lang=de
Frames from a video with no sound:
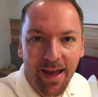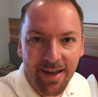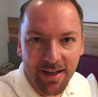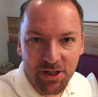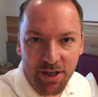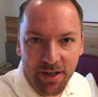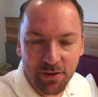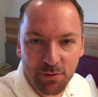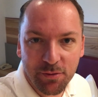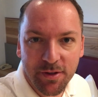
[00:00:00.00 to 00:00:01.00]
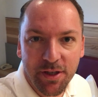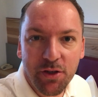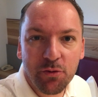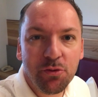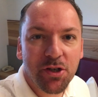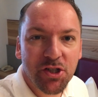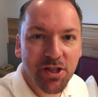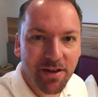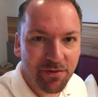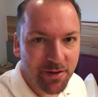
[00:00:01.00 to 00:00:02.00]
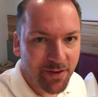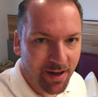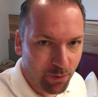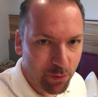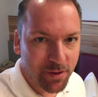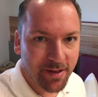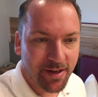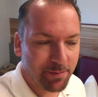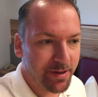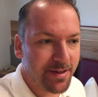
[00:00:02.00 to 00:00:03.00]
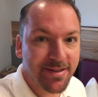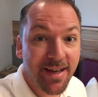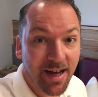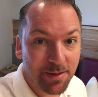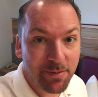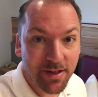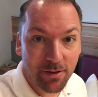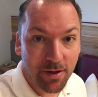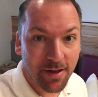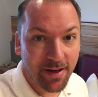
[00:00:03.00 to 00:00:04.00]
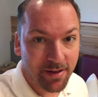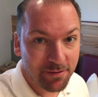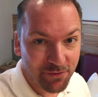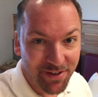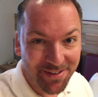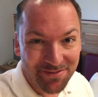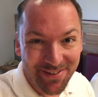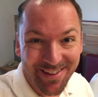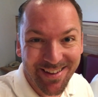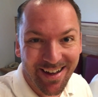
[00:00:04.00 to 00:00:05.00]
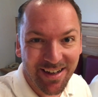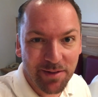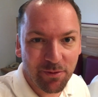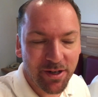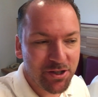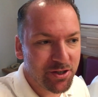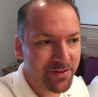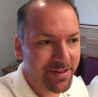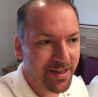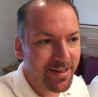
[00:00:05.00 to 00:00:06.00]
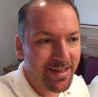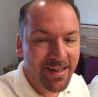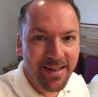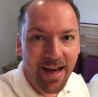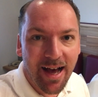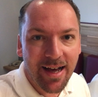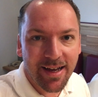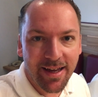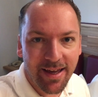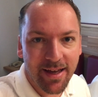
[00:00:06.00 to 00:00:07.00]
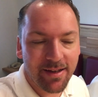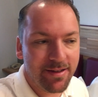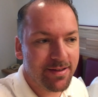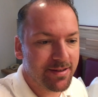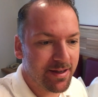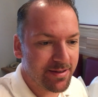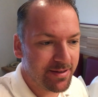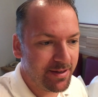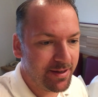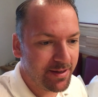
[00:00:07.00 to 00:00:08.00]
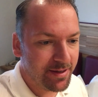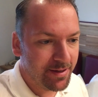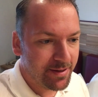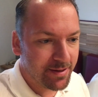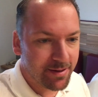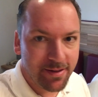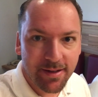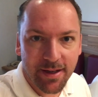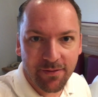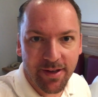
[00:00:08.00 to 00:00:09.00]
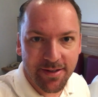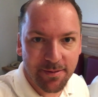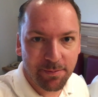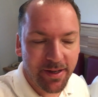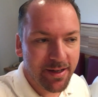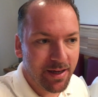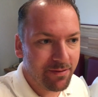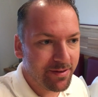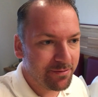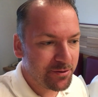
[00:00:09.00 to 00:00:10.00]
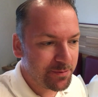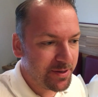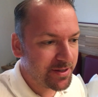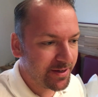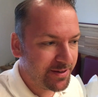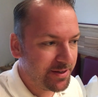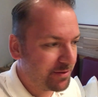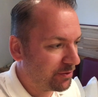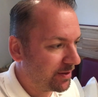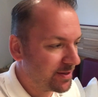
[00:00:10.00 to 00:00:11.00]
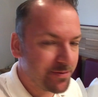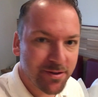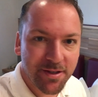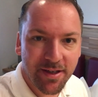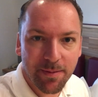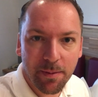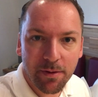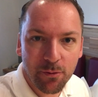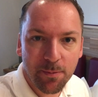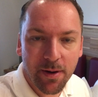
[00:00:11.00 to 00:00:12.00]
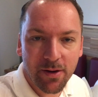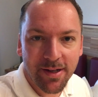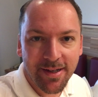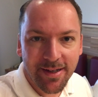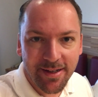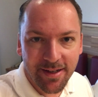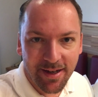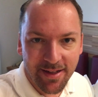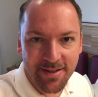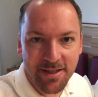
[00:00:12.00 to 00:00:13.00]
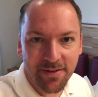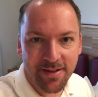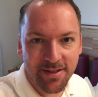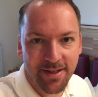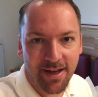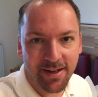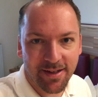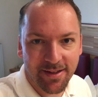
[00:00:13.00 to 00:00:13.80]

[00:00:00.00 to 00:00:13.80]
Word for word: eingecheckt und die Juniorchefin war auch da. Ja, sie hat mich auch erkannt. Vielen, vielen Dank, obwohl es schon wieder Jahre her ist, dass ich äh, hier gewesen bin. Aber was mir sehr richtig gefällt, ist, was sich hier beim Clubbau in den letzten 20 Jahren